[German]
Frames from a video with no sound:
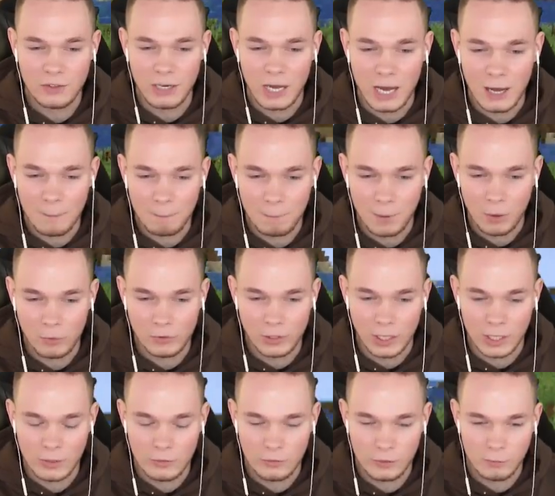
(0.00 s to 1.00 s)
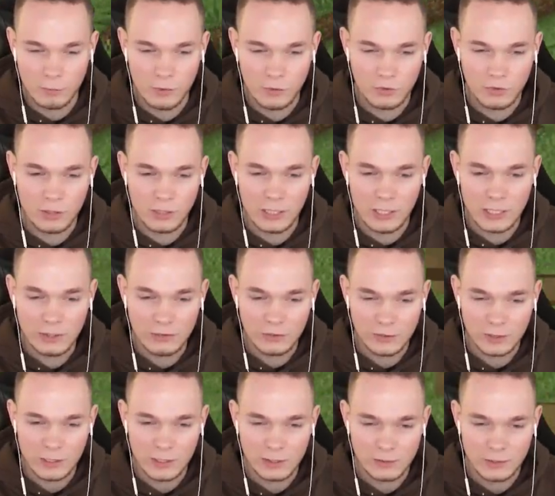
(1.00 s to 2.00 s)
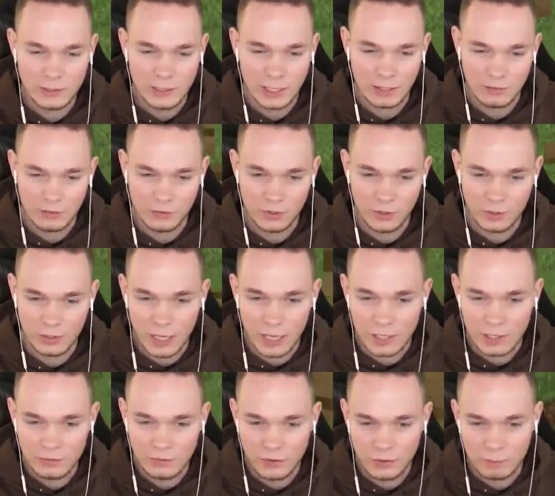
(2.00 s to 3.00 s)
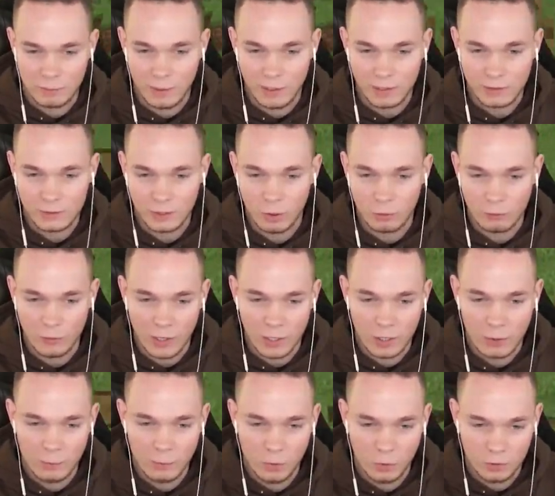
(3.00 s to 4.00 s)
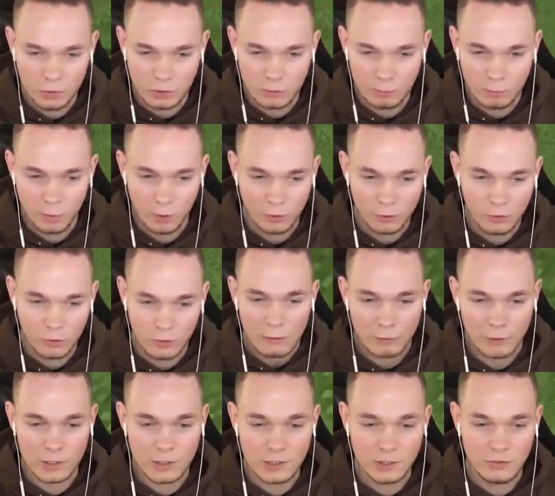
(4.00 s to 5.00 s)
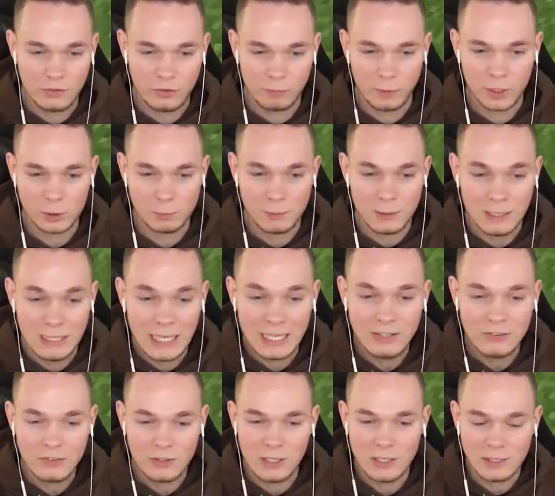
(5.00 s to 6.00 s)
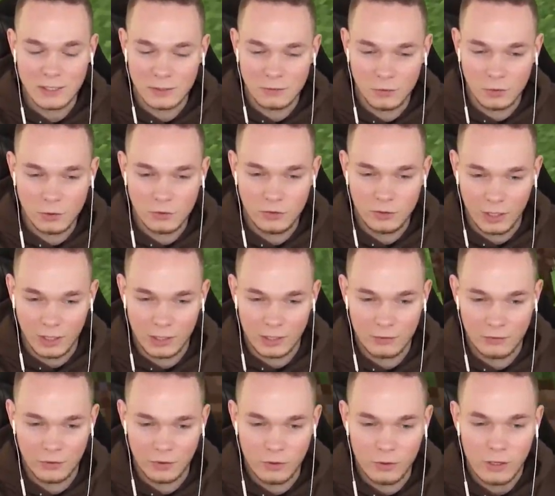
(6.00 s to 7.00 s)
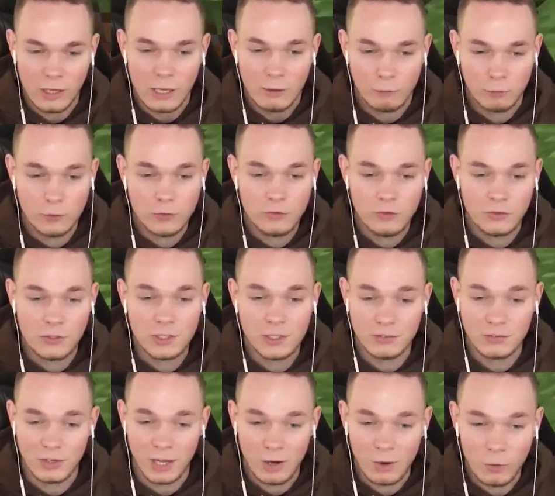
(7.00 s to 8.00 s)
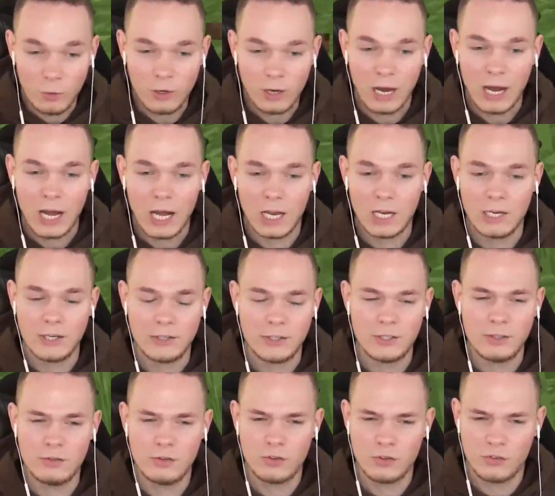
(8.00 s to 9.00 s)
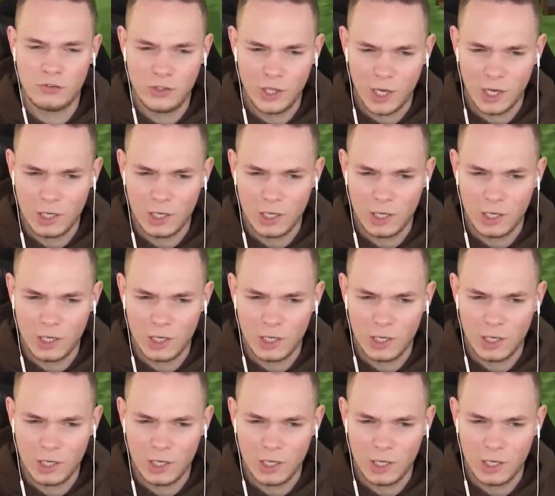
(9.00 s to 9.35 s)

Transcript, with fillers: abbauen. Also wir müssen Linksklick die ganze Zeit einzeln machen auf alle möglichen Blöcke. Wenn ich jetzt zum Beispiel Linksklick gedrückt halte, funktioniert das auch, allerdings sehr